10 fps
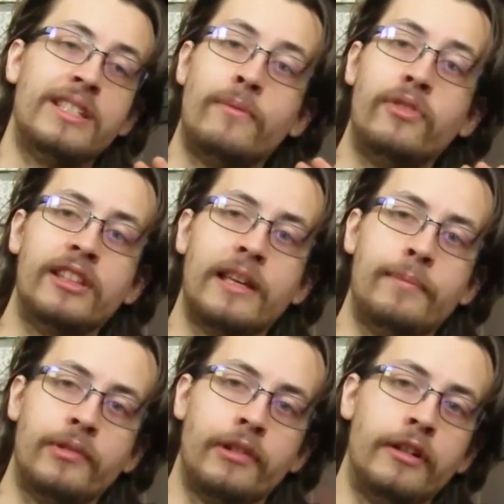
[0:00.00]
et ça me fait très
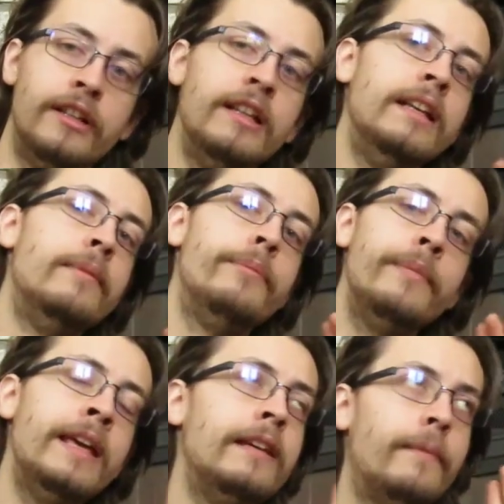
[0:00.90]
peur.
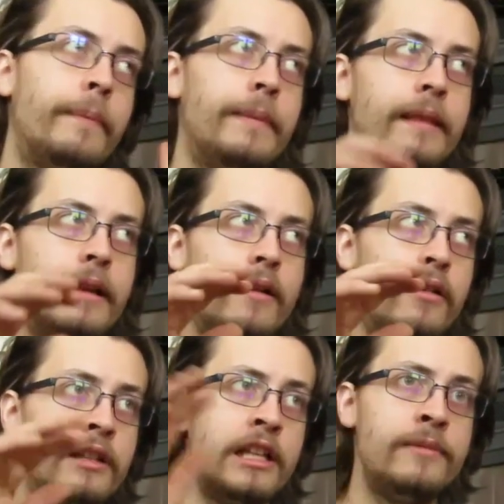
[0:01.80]
Mais
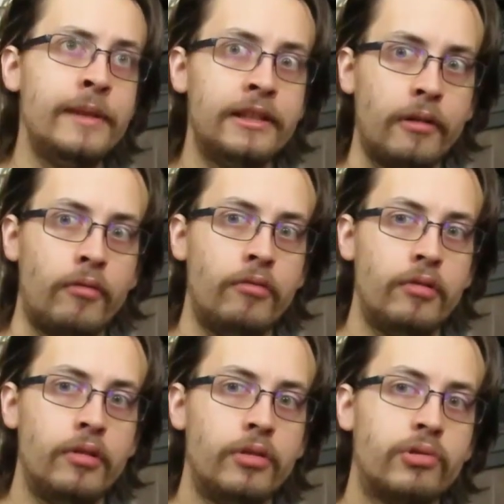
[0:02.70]
en admettant
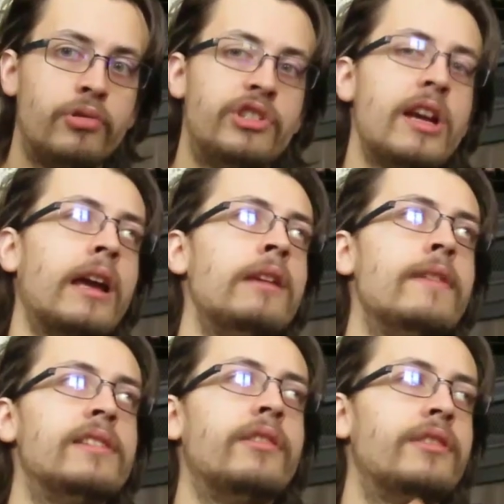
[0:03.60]
que j'arrive
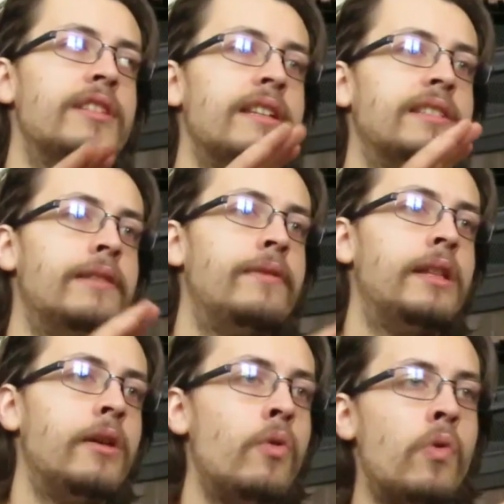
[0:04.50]
à sortir cette
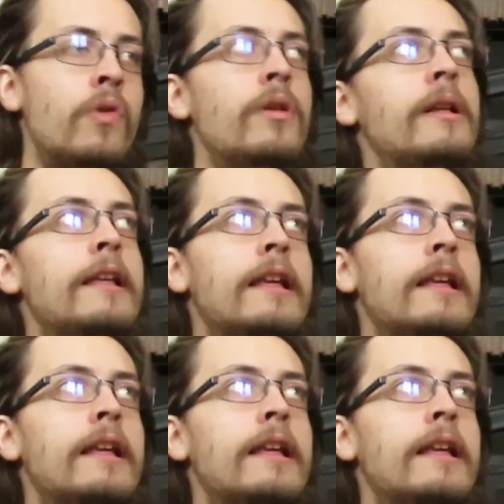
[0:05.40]
vidéo,